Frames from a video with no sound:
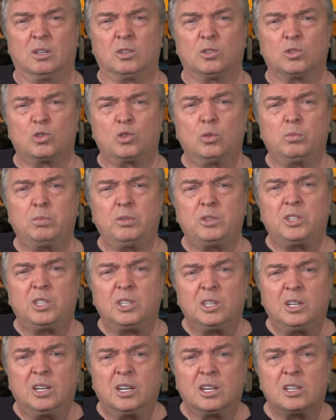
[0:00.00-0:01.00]
Чтобы
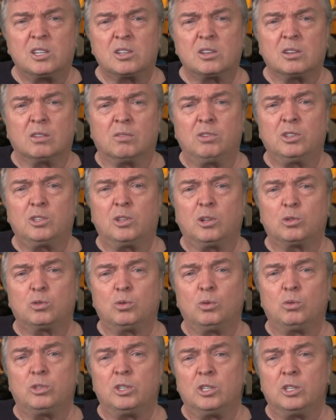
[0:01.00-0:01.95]
тягач вытолкнул